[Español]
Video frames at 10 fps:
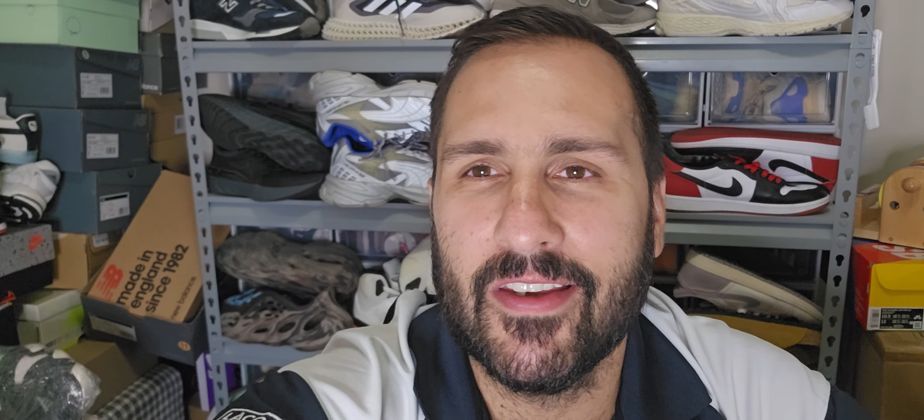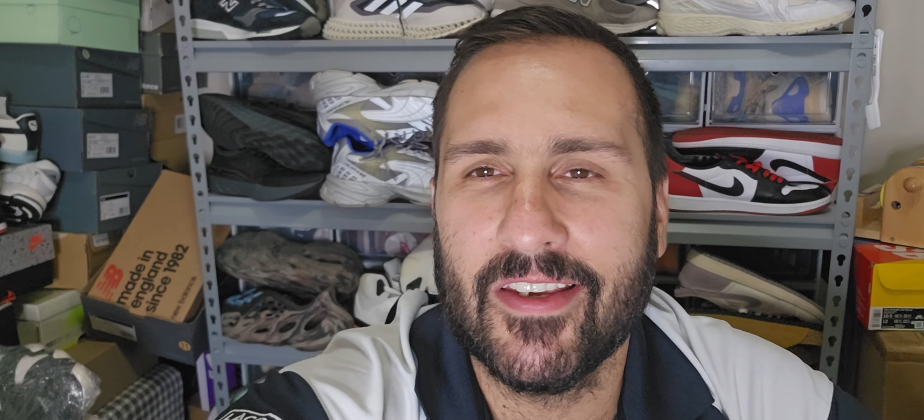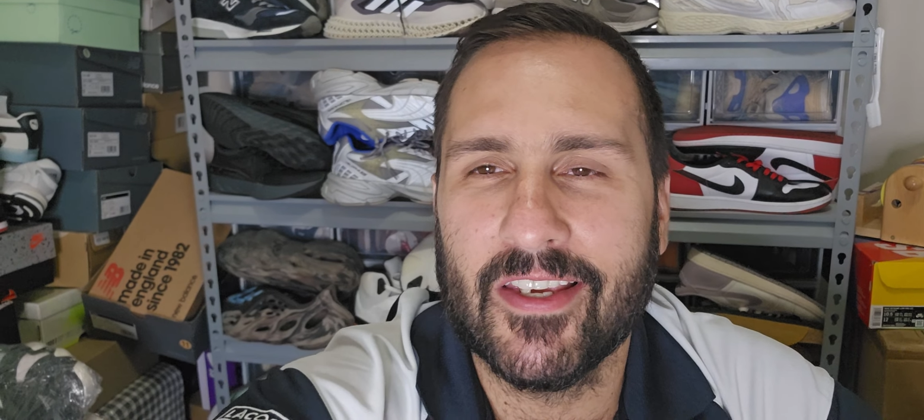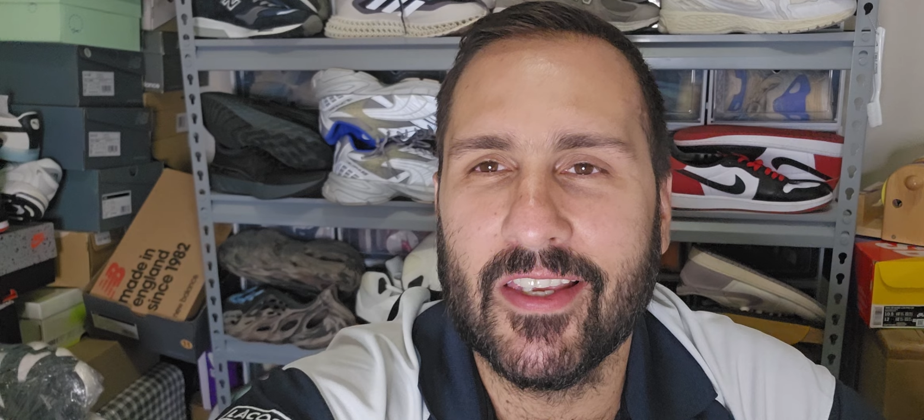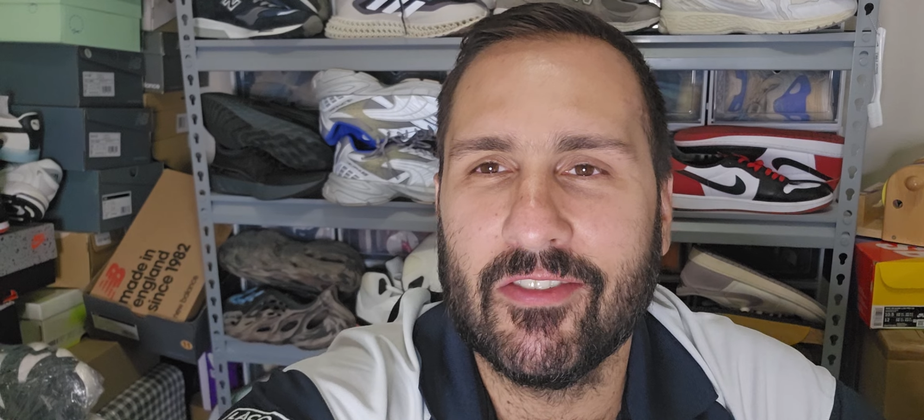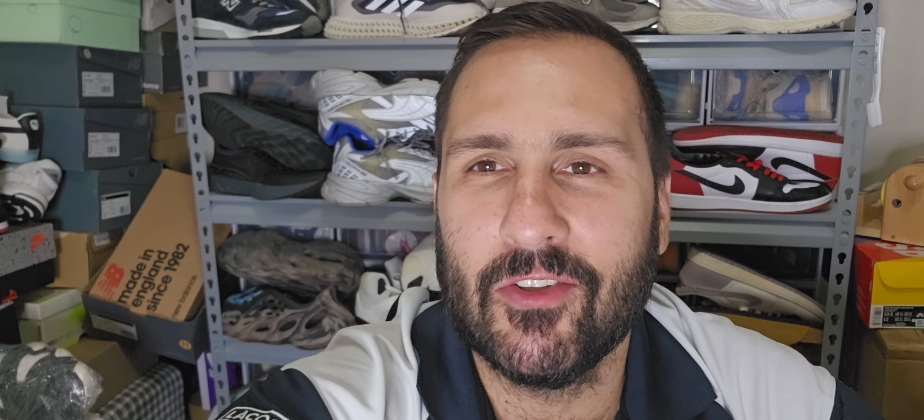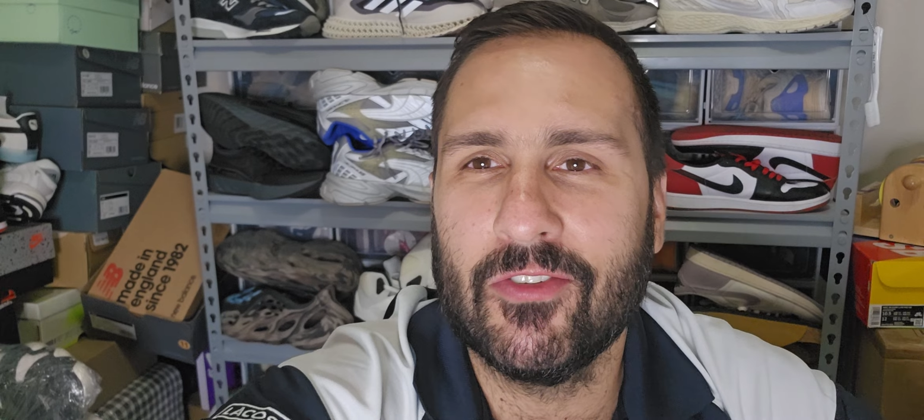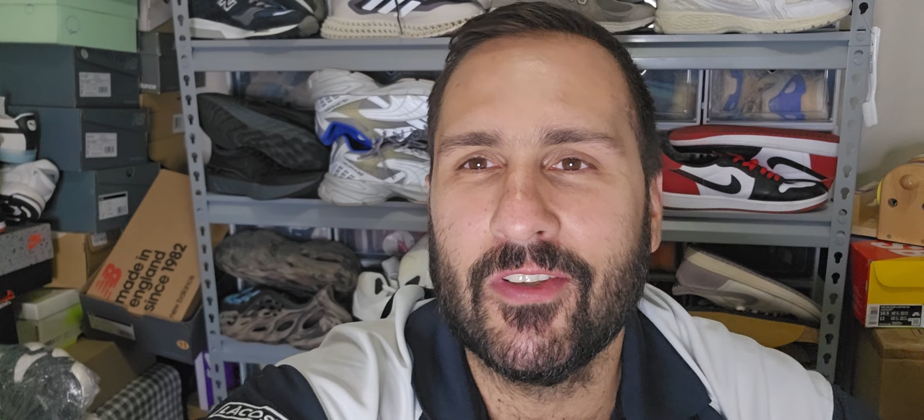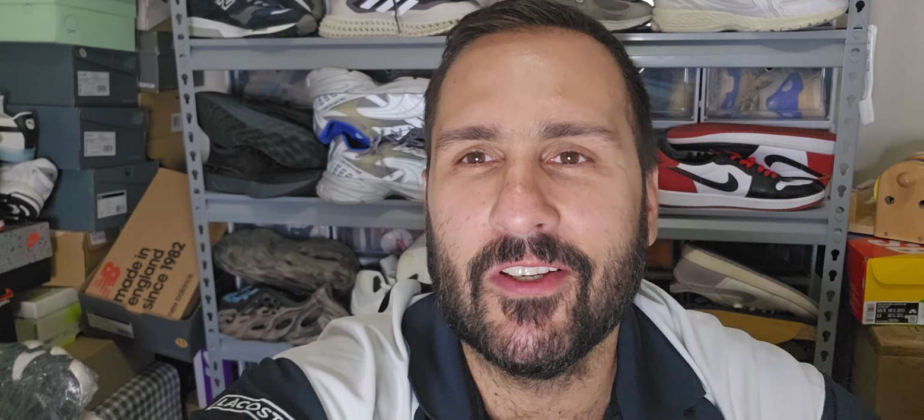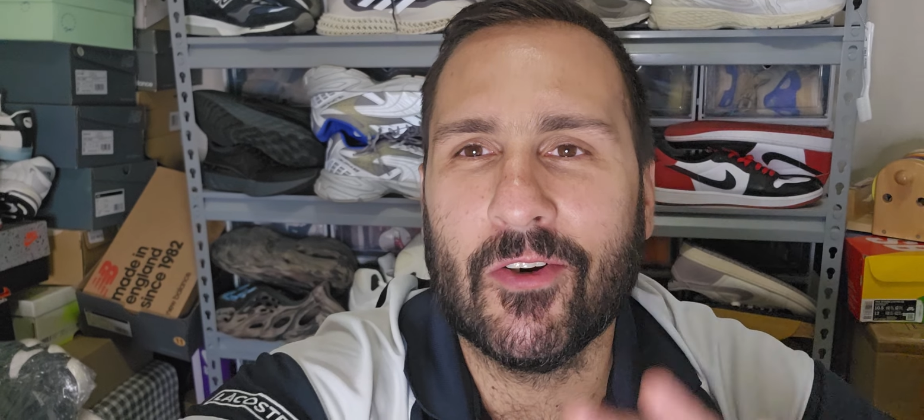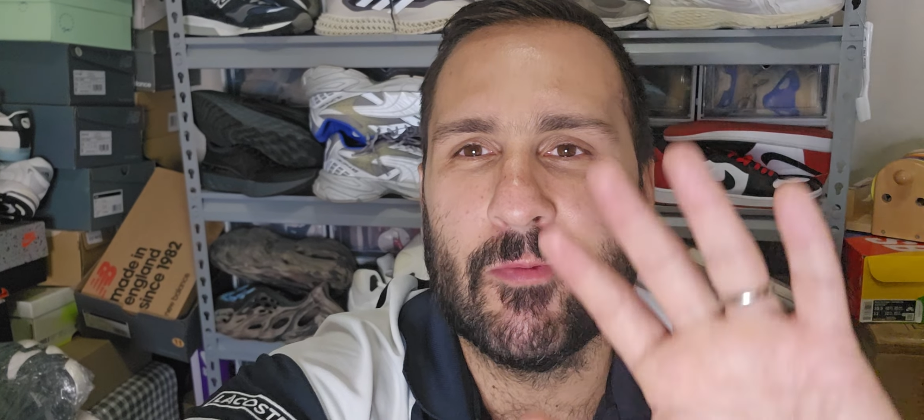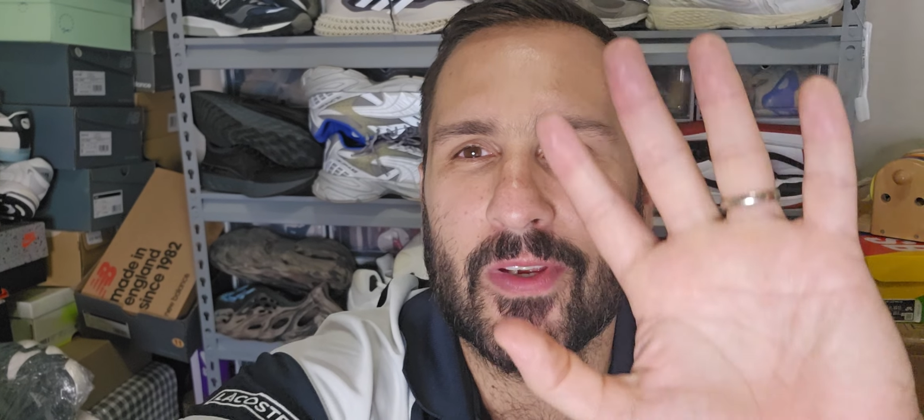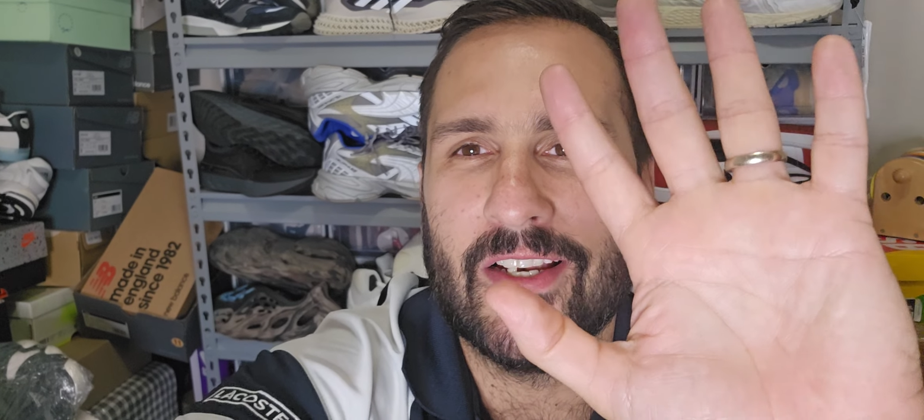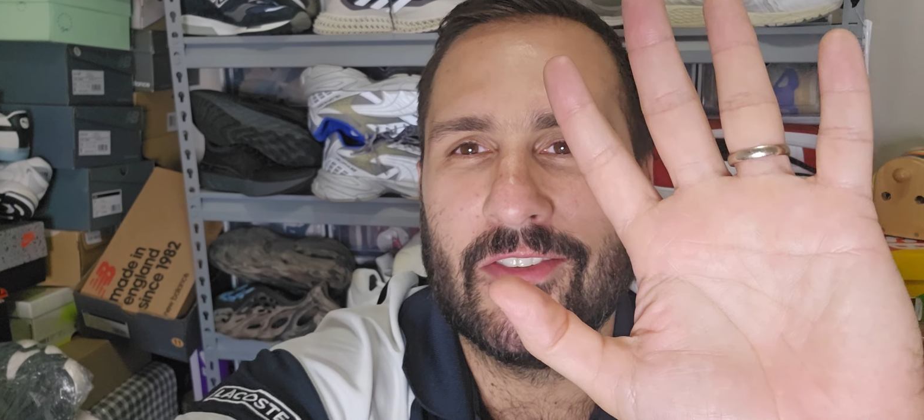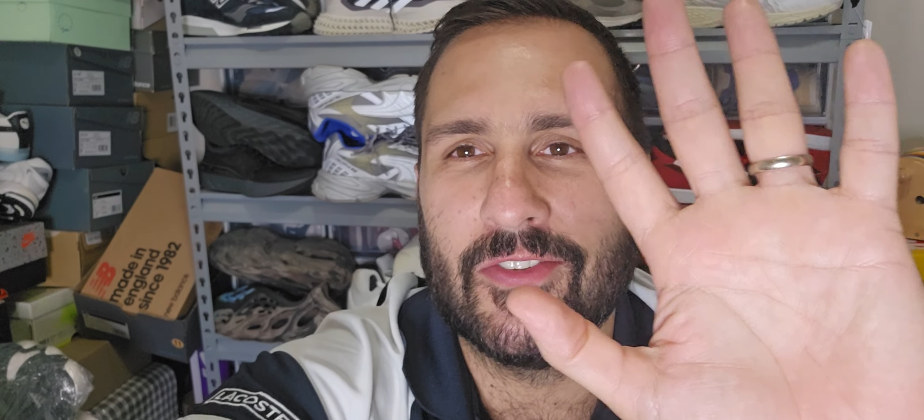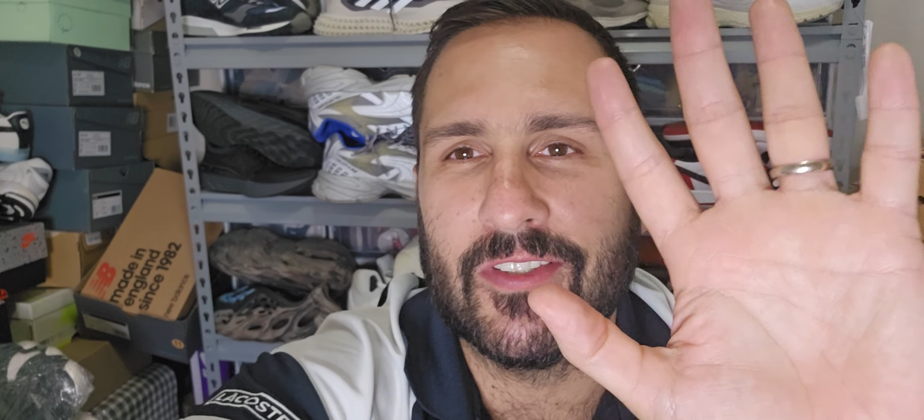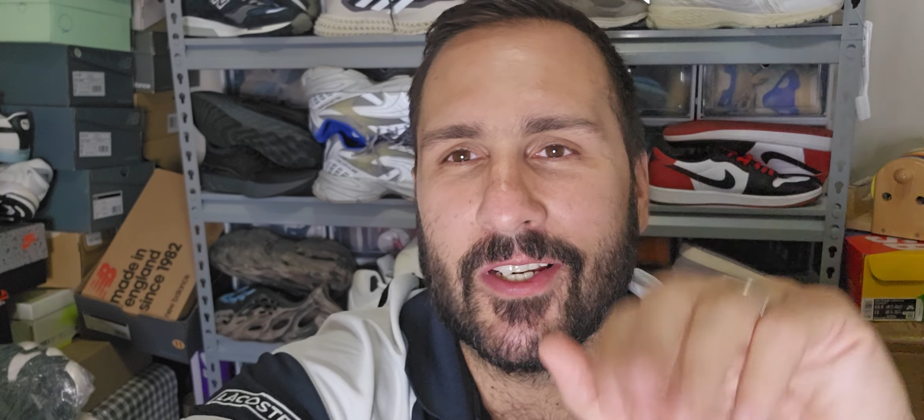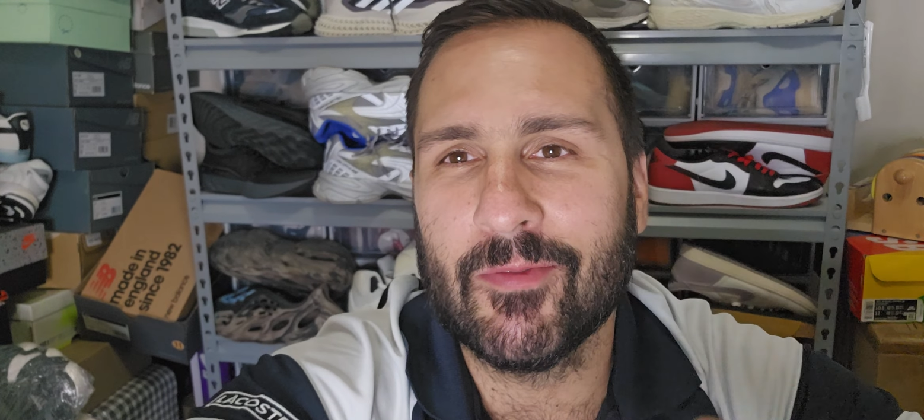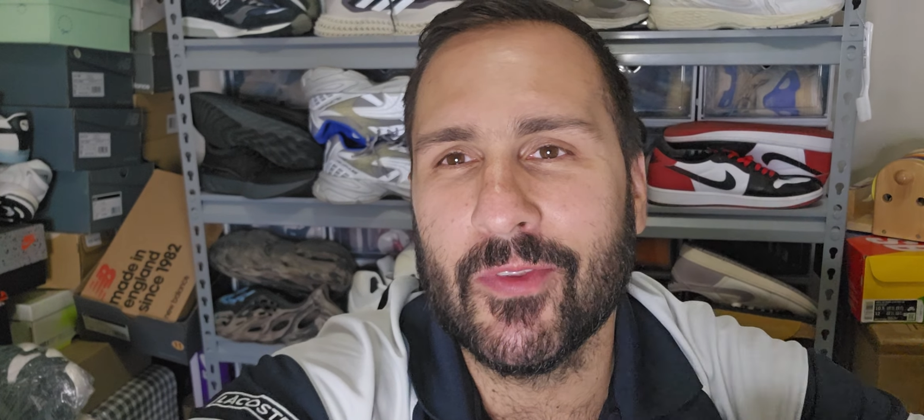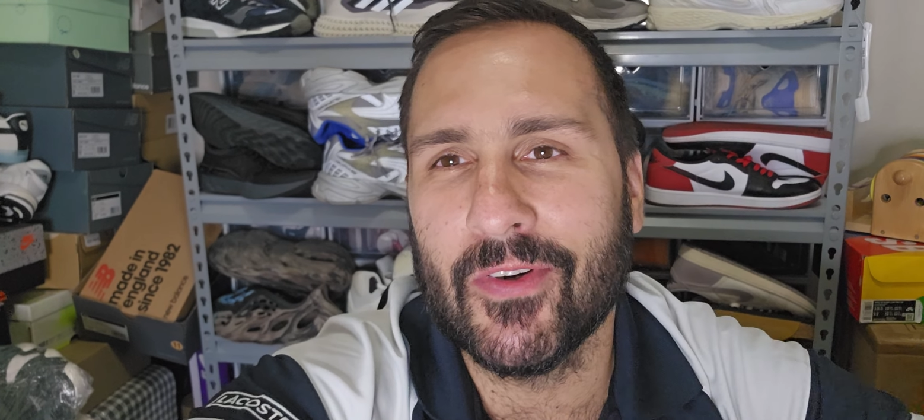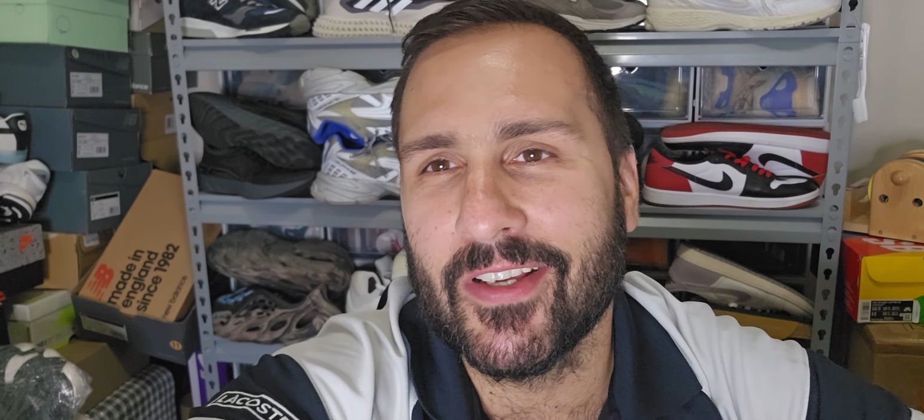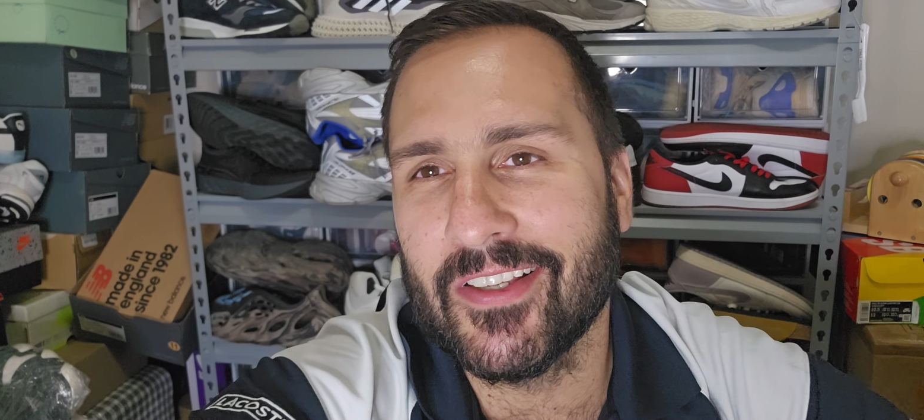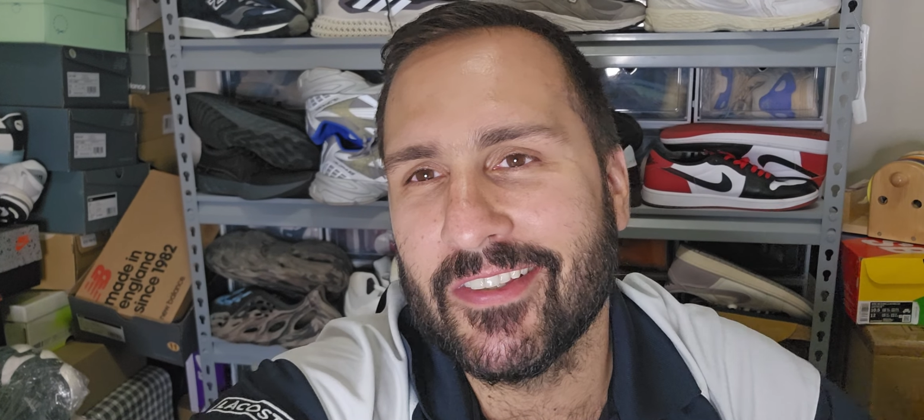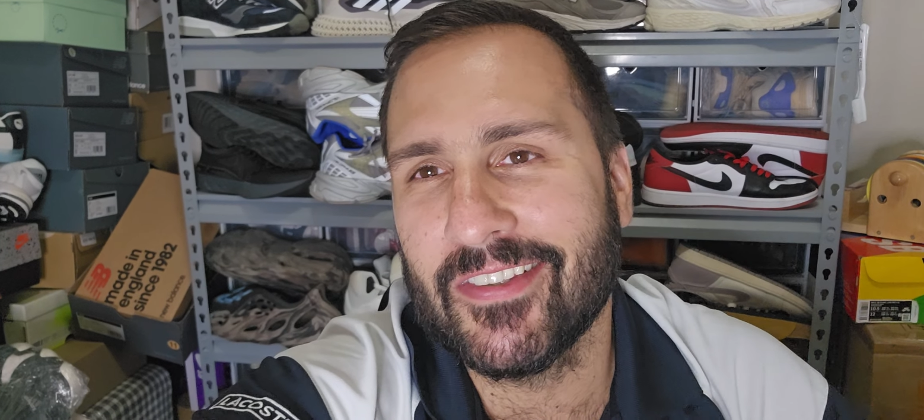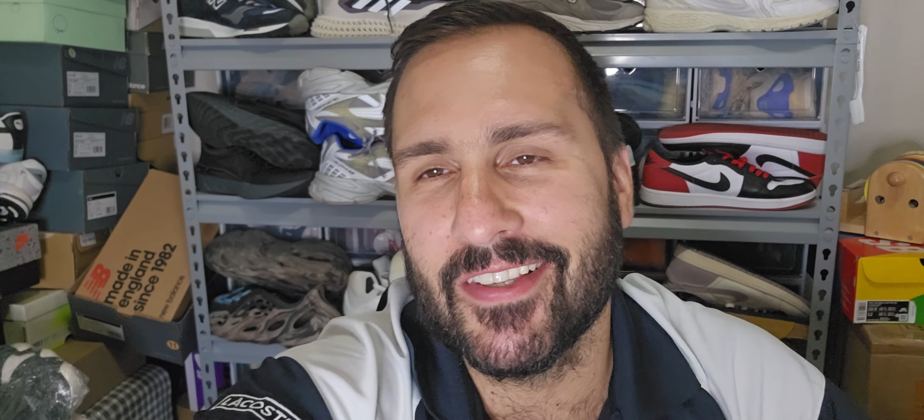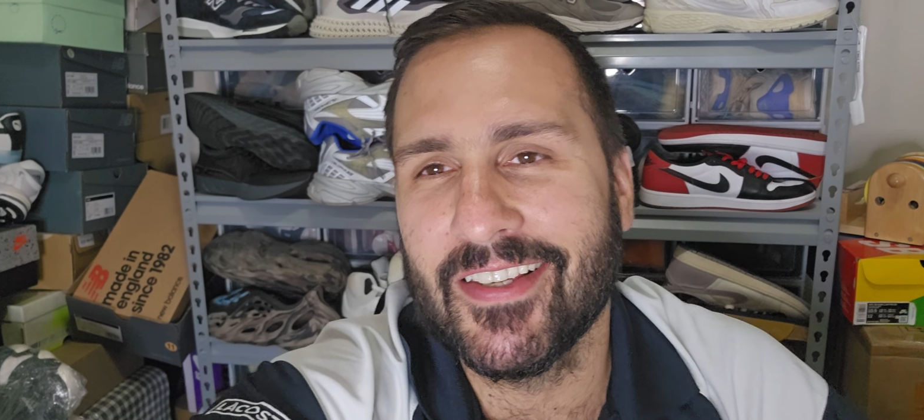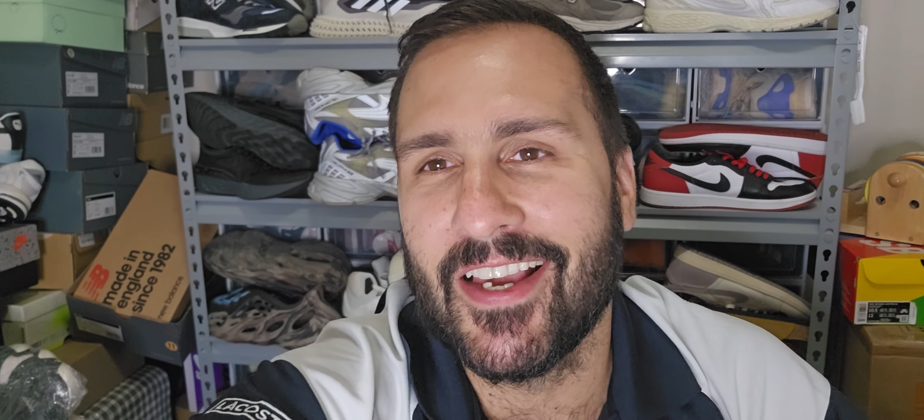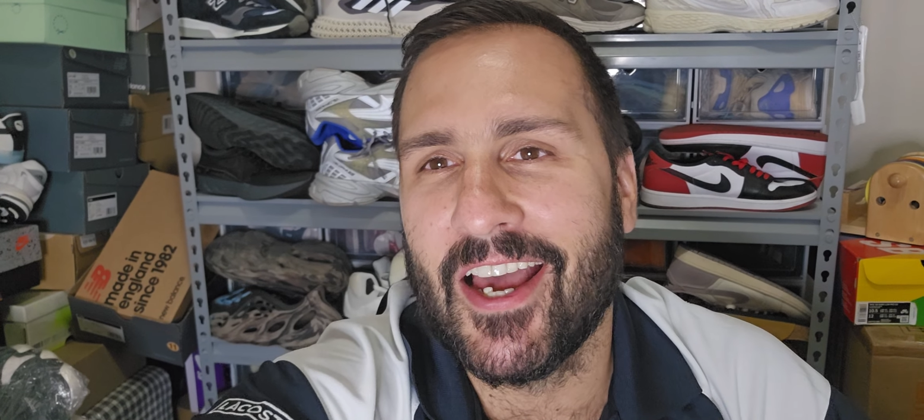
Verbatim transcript: Eh, estos estos 5000 suscriptores.